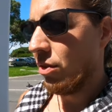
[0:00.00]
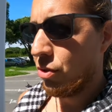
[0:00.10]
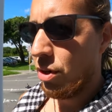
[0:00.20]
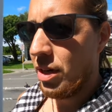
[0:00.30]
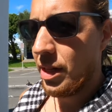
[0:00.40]

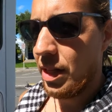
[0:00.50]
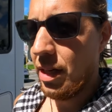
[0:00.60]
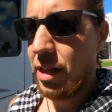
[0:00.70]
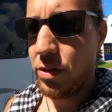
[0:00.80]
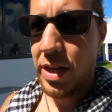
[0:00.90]
und könnten
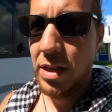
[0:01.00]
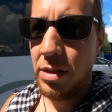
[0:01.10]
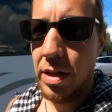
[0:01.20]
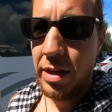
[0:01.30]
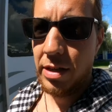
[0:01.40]
letztendlich auch
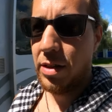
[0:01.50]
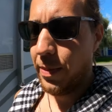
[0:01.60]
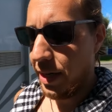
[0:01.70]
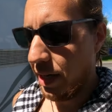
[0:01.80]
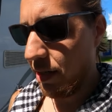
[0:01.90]
gerne jetzt eigentlich zwei